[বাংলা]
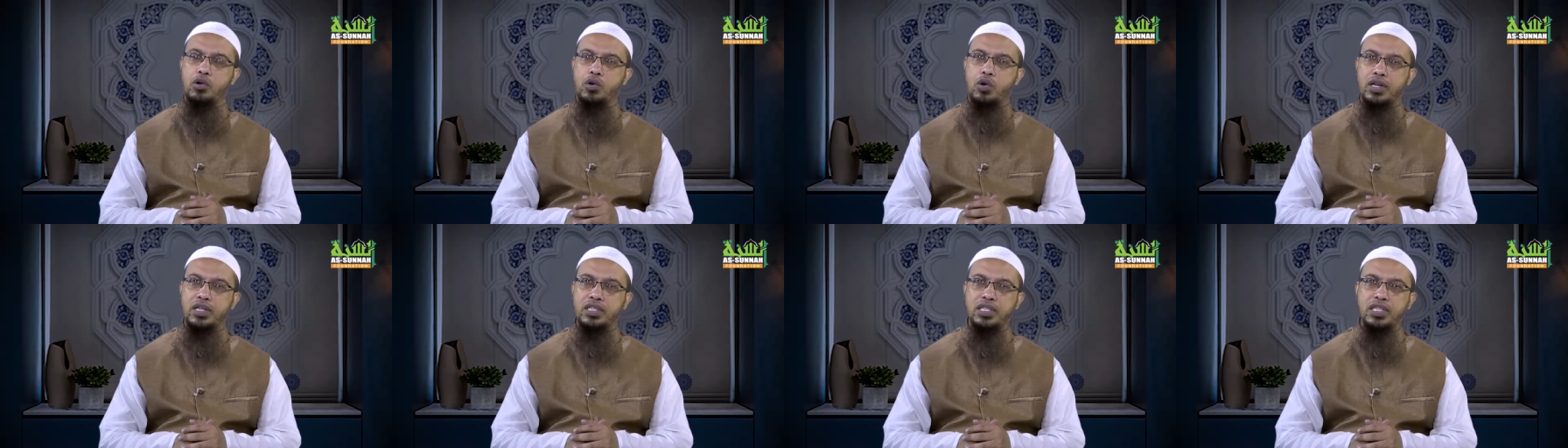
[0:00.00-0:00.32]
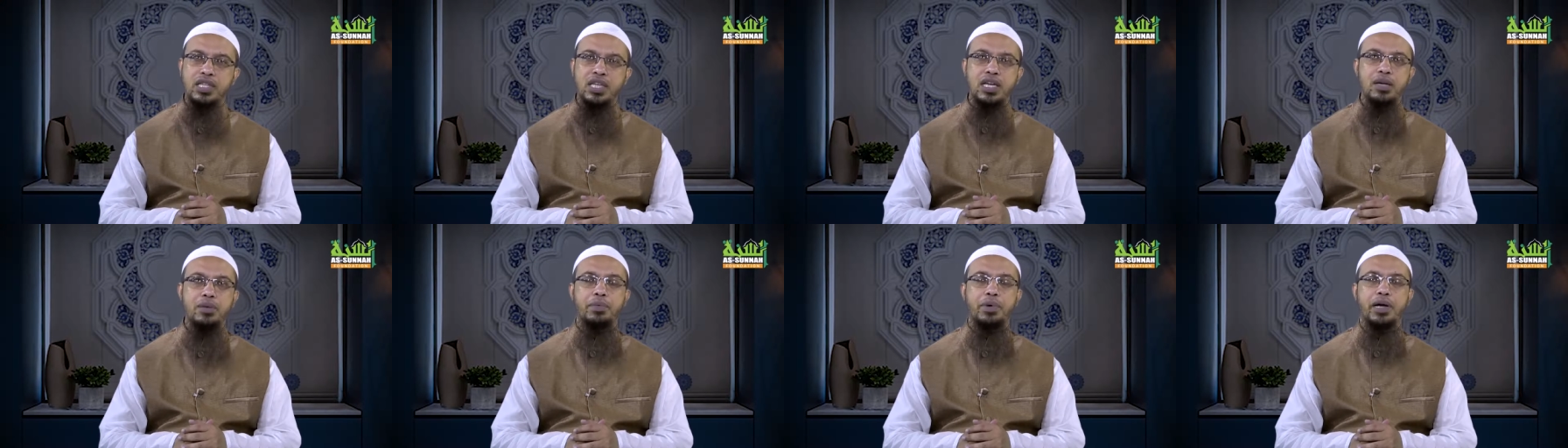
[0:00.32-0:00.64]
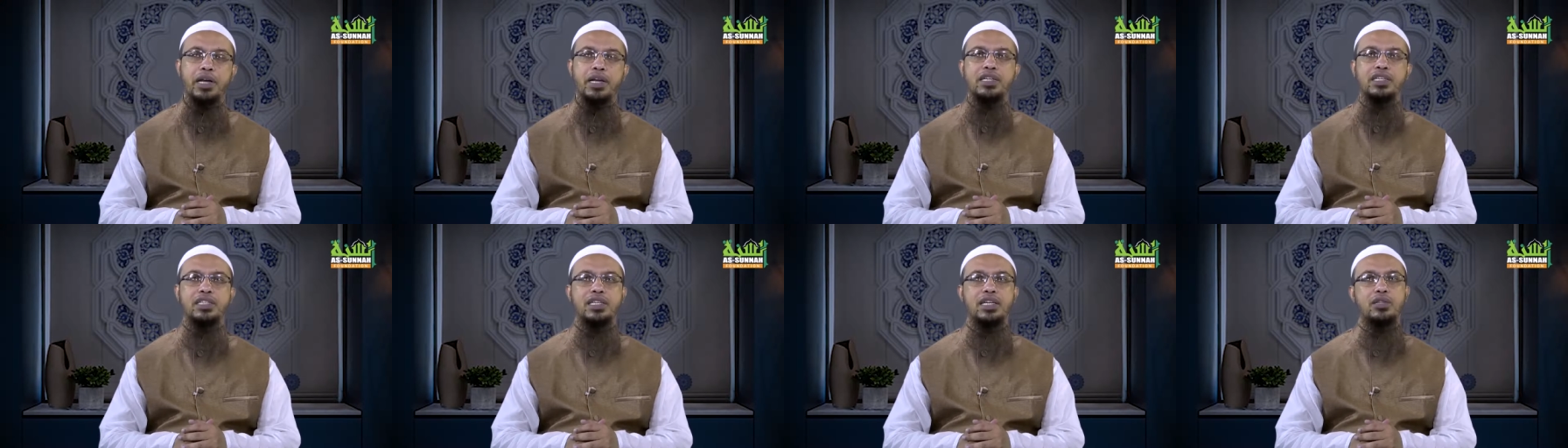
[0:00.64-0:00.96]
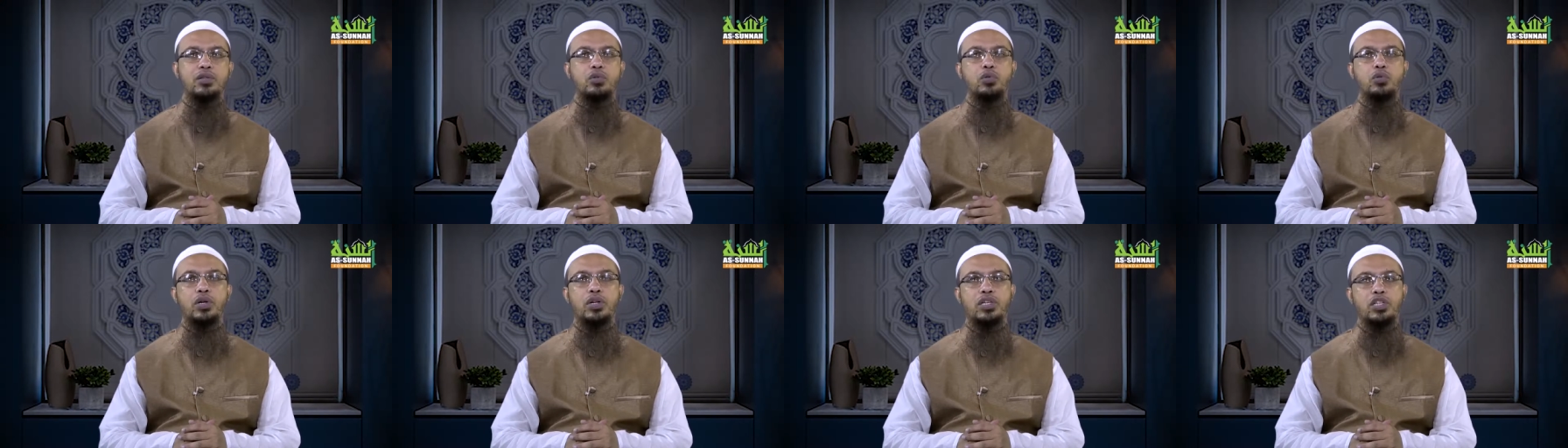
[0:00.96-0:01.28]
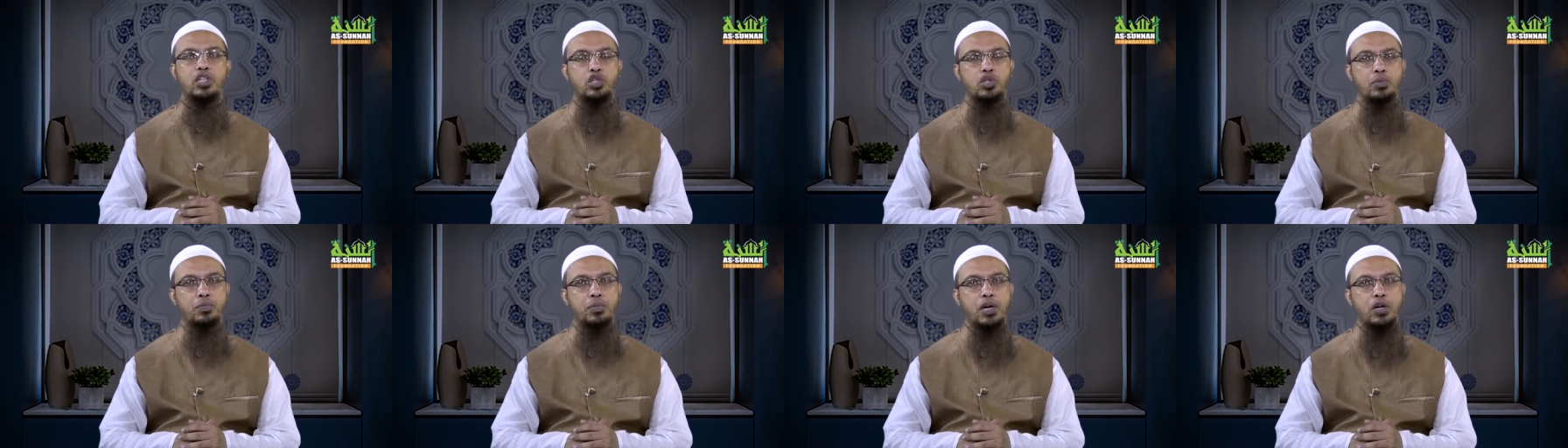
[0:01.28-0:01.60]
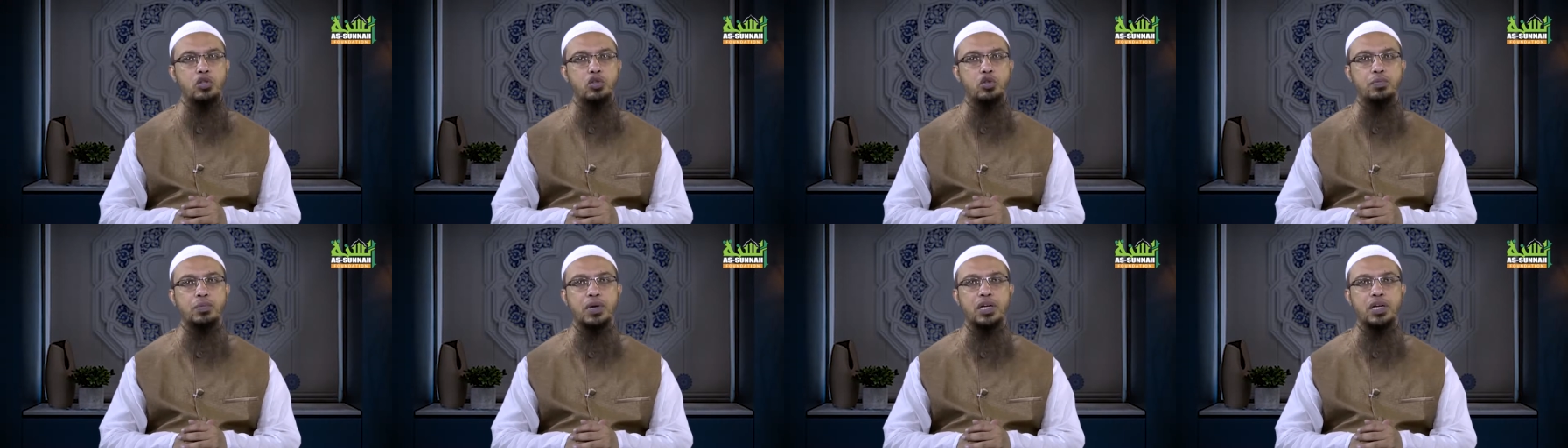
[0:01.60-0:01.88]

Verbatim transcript: করা যেতেই পারে যেহেতু একটি সম্মানিত